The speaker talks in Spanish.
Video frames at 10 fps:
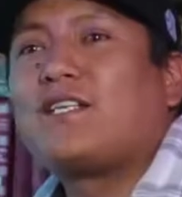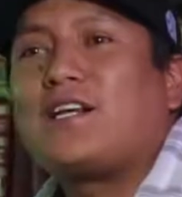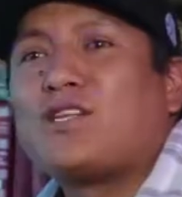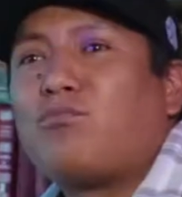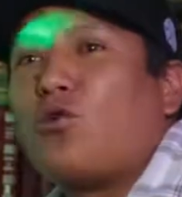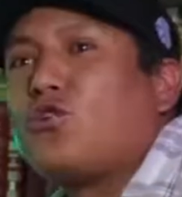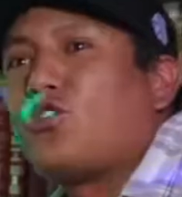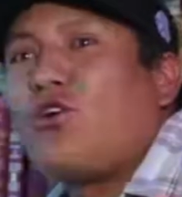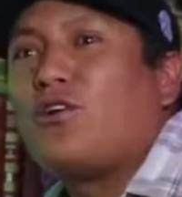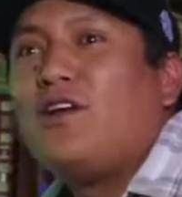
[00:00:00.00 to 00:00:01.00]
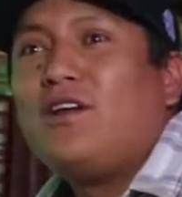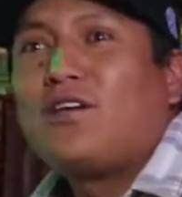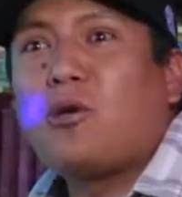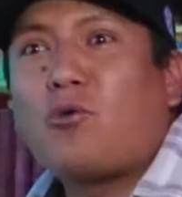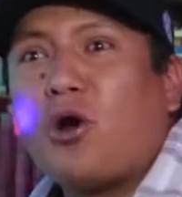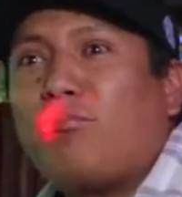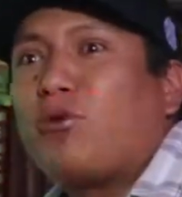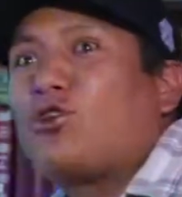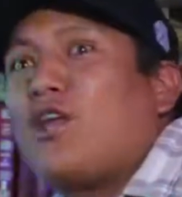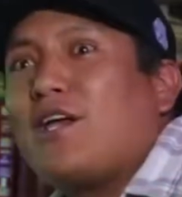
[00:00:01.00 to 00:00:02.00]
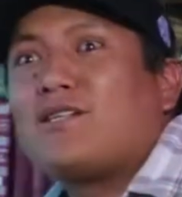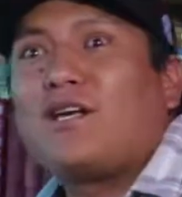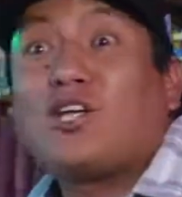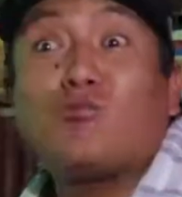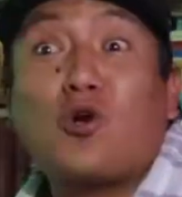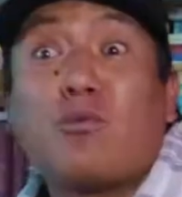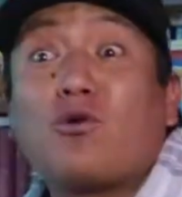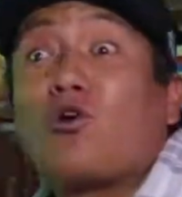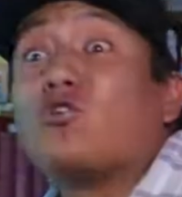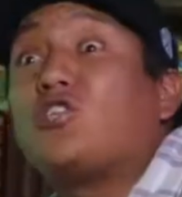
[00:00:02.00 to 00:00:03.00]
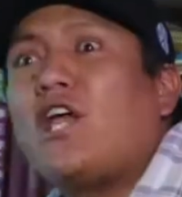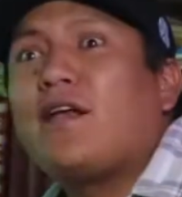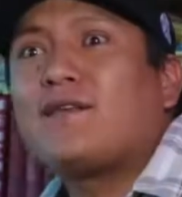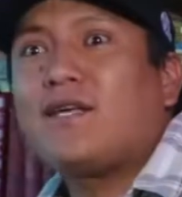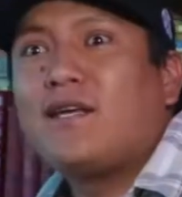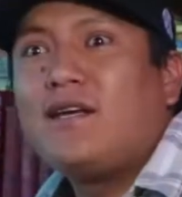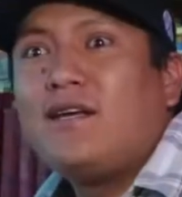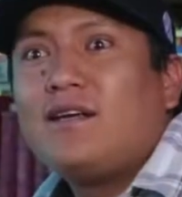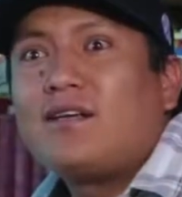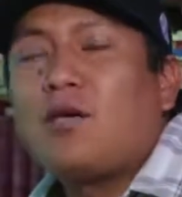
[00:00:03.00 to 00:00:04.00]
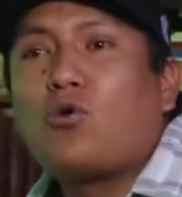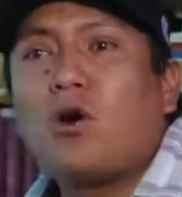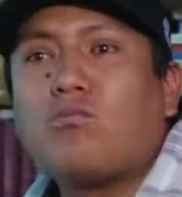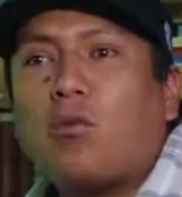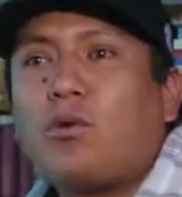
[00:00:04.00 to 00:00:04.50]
hacer revolución, hip hop protesta, hip hop consciente, hip hop